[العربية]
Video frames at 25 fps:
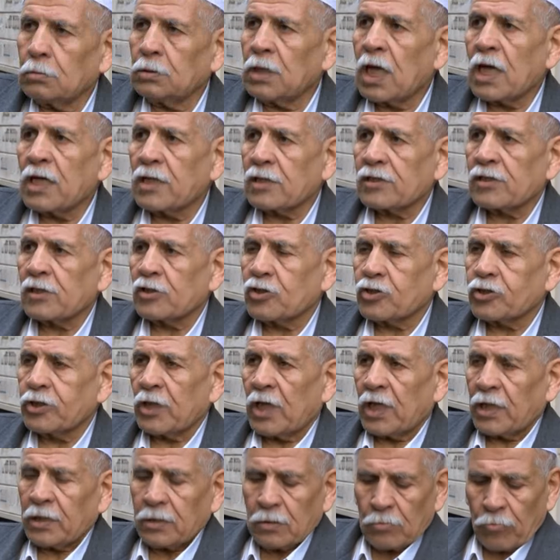ناقص
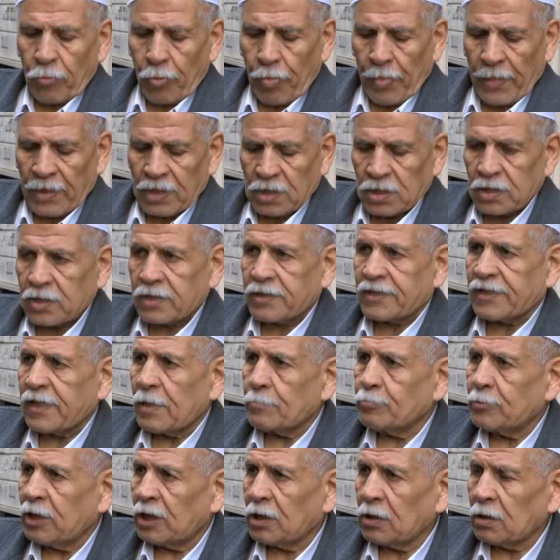الشاي
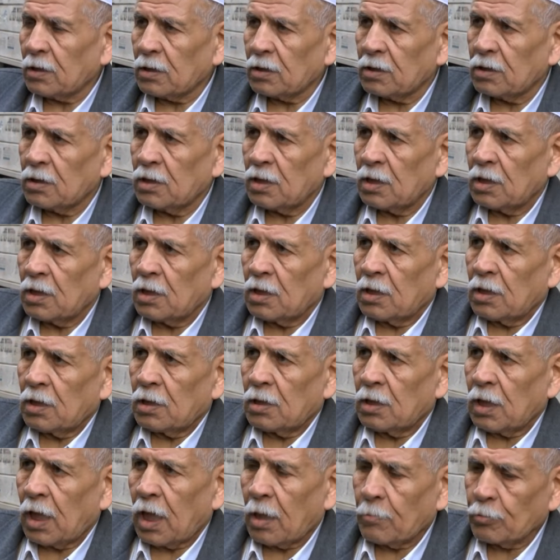السمنة
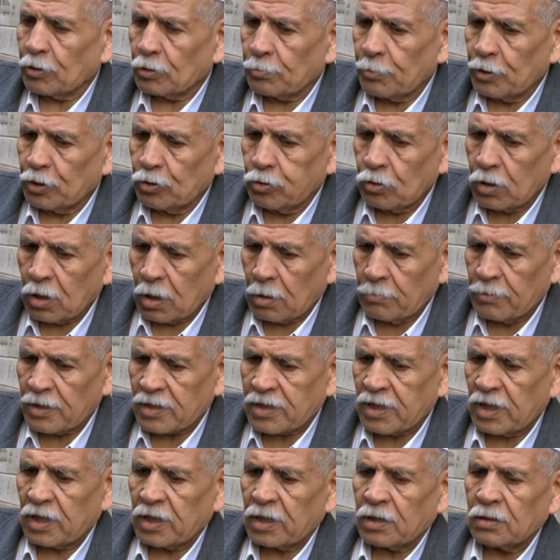حمض من دورة
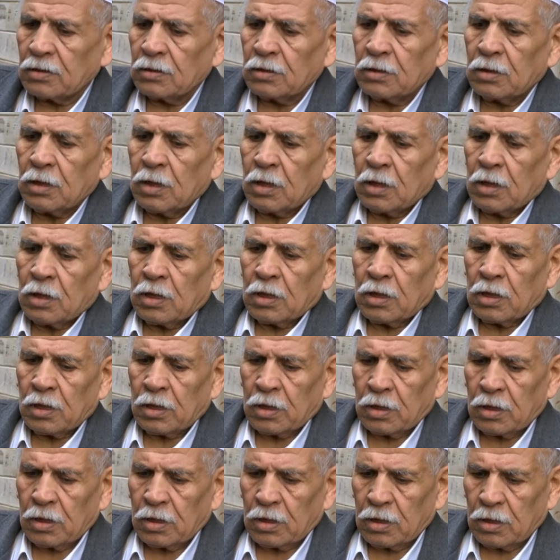مثلا
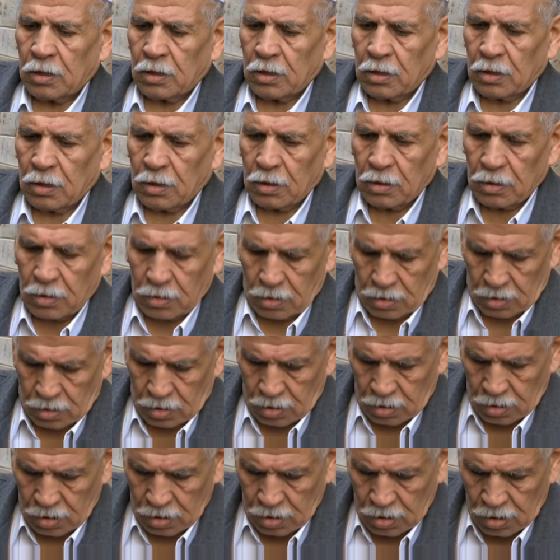آه،
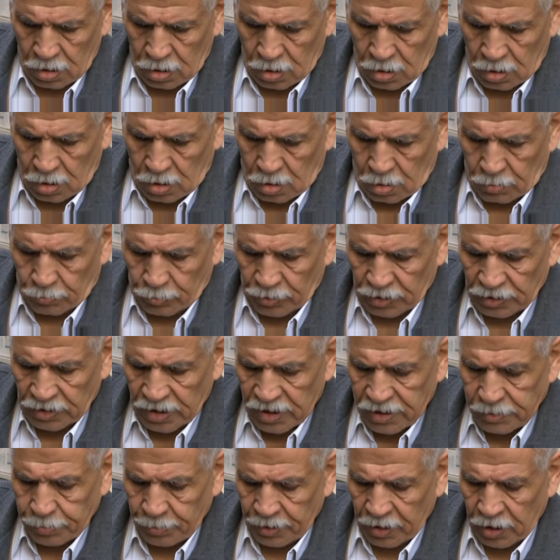
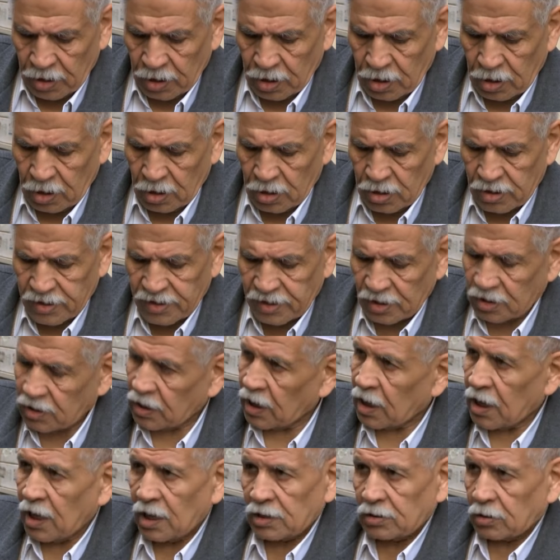بالنسبة
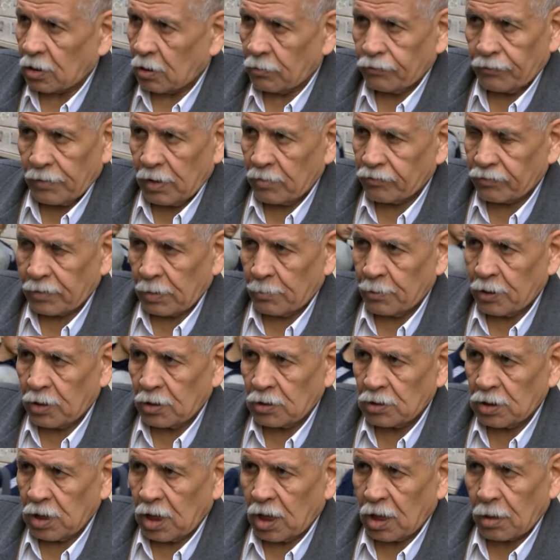السكرات خفاف
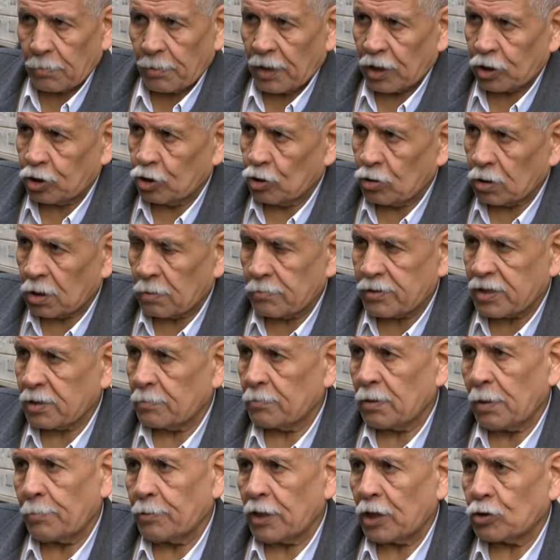كمان 4 كيلو 5
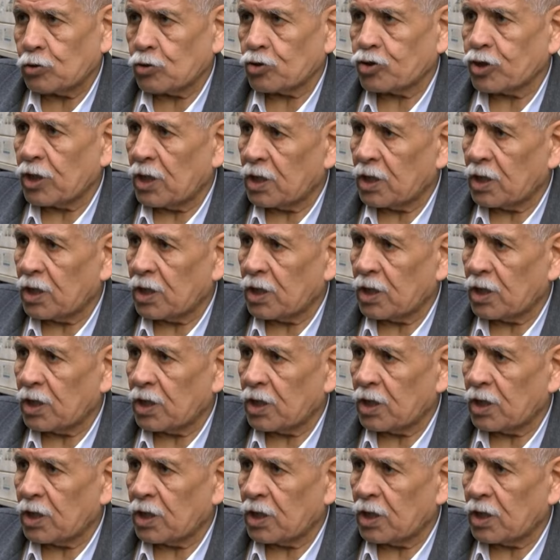ما بيأدوا